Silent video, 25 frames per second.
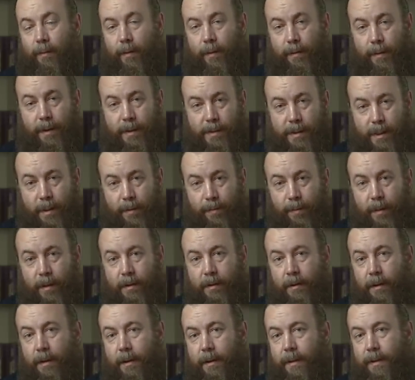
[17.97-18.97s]
библейском
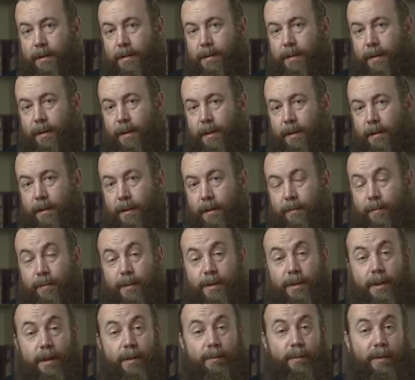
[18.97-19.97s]
портале «Экзегет»
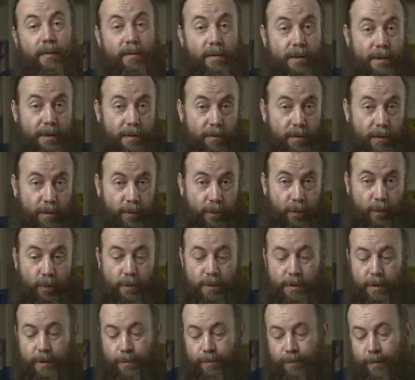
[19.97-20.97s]
отвечаем на ваши
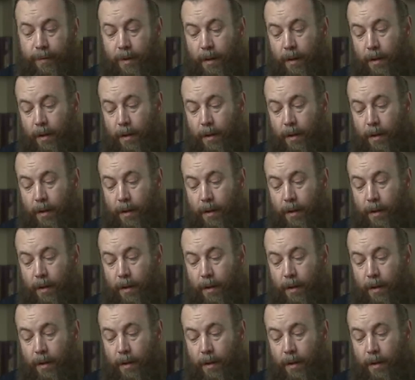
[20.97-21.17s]
вопросы.